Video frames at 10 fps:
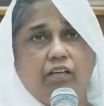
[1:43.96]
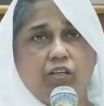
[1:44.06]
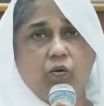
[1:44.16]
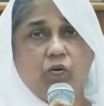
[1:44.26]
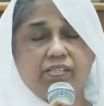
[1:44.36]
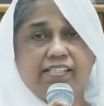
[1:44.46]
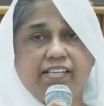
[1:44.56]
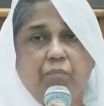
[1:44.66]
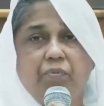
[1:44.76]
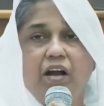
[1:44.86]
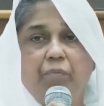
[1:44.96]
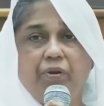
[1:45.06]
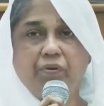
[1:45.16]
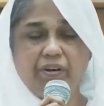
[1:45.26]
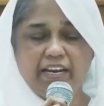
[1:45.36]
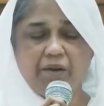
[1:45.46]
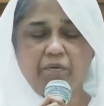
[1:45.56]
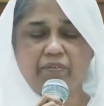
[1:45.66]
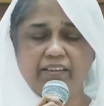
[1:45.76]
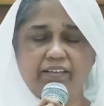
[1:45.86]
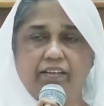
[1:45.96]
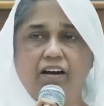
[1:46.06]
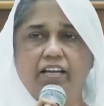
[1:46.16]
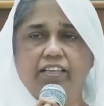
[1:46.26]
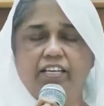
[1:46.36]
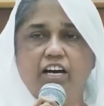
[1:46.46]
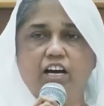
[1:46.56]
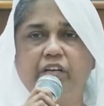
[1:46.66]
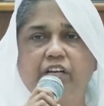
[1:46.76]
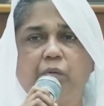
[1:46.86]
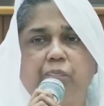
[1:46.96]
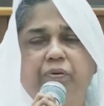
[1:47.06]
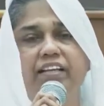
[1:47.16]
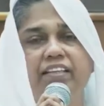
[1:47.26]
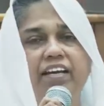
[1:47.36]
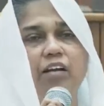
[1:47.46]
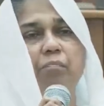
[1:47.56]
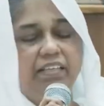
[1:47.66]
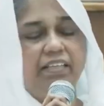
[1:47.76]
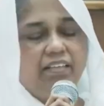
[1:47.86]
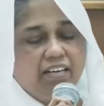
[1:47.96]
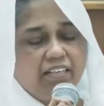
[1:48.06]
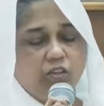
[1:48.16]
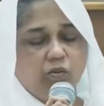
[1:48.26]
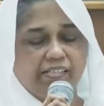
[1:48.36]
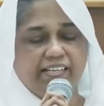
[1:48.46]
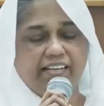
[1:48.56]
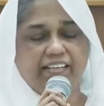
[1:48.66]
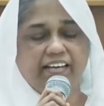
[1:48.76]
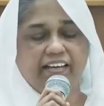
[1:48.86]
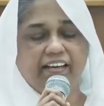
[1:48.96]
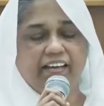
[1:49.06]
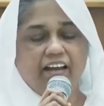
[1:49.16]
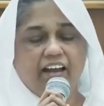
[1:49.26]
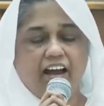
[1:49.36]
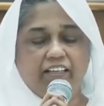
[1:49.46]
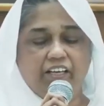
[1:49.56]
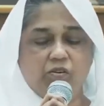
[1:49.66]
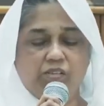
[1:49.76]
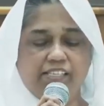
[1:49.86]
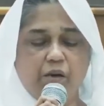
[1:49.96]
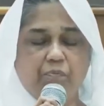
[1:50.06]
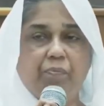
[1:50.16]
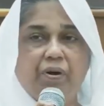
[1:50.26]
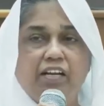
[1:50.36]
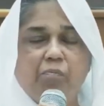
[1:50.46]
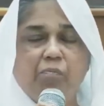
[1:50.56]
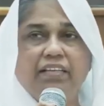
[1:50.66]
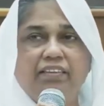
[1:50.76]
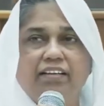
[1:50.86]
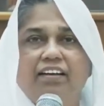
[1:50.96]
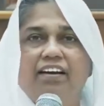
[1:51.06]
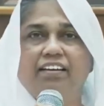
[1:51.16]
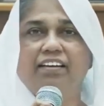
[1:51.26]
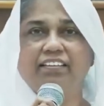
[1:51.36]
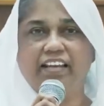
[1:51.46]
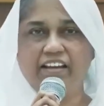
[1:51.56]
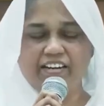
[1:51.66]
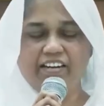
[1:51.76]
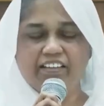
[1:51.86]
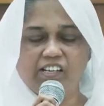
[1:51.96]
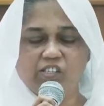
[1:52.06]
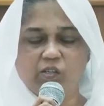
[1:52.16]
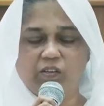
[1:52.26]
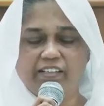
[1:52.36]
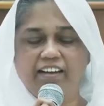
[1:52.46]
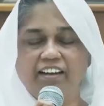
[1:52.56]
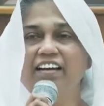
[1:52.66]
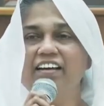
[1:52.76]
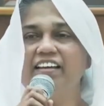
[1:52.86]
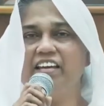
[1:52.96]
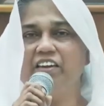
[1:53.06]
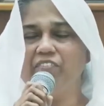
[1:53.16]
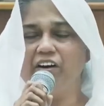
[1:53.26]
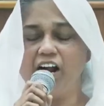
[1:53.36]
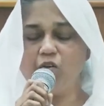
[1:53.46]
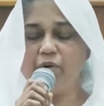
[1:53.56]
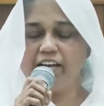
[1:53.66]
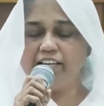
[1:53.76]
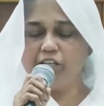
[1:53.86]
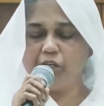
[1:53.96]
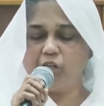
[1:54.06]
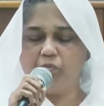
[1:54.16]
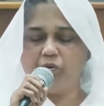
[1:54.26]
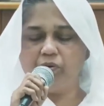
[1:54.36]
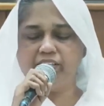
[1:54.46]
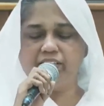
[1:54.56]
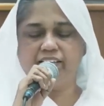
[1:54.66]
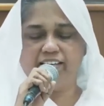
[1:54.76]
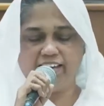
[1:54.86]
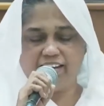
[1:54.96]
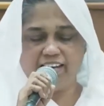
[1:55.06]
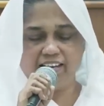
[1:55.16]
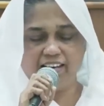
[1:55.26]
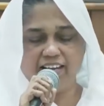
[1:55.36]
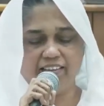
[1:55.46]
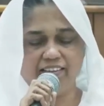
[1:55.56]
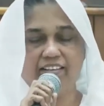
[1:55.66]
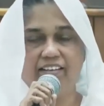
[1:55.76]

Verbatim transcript: யோசிப்புக்கு அப்படி ஒரு நினைவு வந்தது ஆதியாகம நாற்பது அதிகாரம் பதினான்காவது வசனத்தில் அந்த யோசிப்பு பானபாத்திரக்கார தலைவனிடத்தில் சொல்கிறான் நீ வாழ்வடைந்திருக்கும் போது என்னை நினைத்து